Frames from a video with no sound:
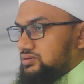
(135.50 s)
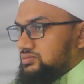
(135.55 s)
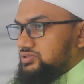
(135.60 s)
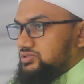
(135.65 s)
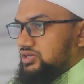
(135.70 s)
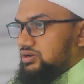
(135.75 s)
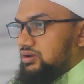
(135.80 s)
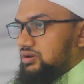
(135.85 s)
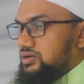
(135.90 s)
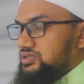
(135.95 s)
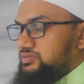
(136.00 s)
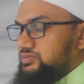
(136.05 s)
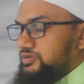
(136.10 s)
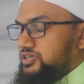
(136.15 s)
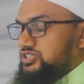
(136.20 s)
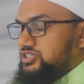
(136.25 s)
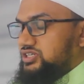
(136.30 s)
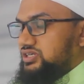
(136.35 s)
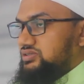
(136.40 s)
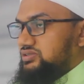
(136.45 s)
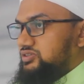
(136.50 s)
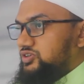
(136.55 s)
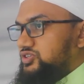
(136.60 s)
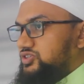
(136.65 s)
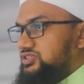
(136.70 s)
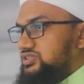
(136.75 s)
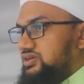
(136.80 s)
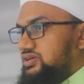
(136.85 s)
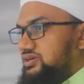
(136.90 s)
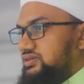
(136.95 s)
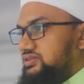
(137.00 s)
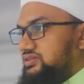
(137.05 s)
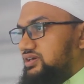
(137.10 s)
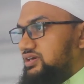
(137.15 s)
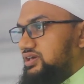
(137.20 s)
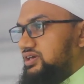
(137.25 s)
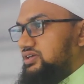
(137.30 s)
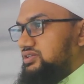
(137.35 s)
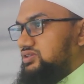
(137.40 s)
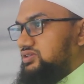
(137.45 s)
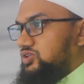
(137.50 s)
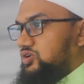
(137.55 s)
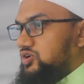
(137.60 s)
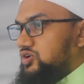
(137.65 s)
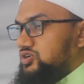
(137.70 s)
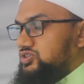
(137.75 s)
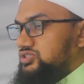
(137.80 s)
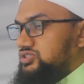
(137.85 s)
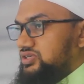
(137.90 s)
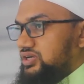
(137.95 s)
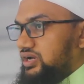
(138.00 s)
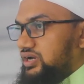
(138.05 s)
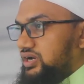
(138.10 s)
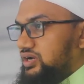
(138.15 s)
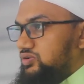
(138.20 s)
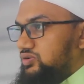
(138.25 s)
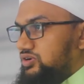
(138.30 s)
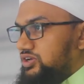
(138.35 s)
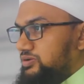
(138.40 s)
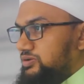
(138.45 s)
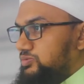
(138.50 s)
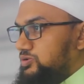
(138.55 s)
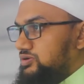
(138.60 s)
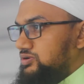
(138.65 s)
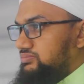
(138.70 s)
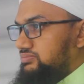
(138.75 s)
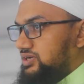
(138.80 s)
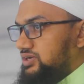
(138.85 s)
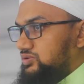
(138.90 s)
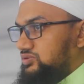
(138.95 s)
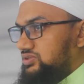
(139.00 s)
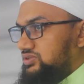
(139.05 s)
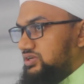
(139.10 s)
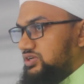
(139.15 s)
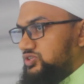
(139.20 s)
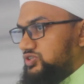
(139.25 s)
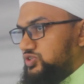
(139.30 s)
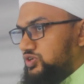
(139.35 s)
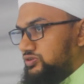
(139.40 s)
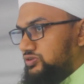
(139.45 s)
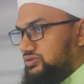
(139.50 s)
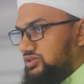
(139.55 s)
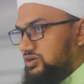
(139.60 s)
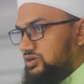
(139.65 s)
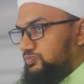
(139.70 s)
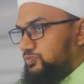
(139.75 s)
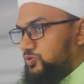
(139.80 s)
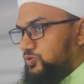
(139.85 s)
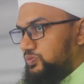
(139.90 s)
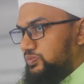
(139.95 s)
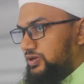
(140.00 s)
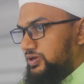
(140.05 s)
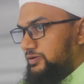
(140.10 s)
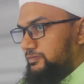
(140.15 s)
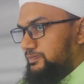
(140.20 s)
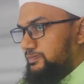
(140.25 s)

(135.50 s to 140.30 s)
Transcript: জিলহজ মাসের দশ তারিখ থেকে দশ এগারো এবং বারো তারিখ সন্ধ্যার পূর্বে